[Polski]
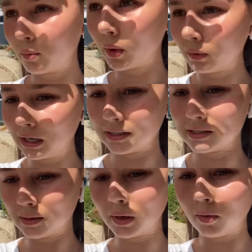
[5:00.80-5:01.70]
moją
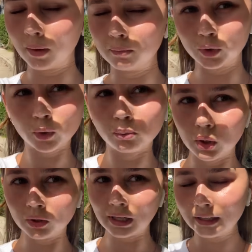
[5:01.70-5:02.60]
klasę, miałam Zoom
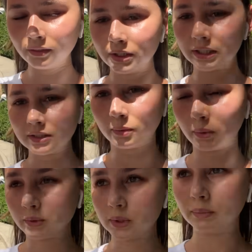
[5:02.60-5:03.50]
online, więc
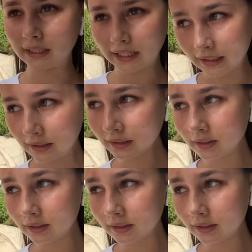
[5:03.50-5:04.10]
zrobiłam sobie trening.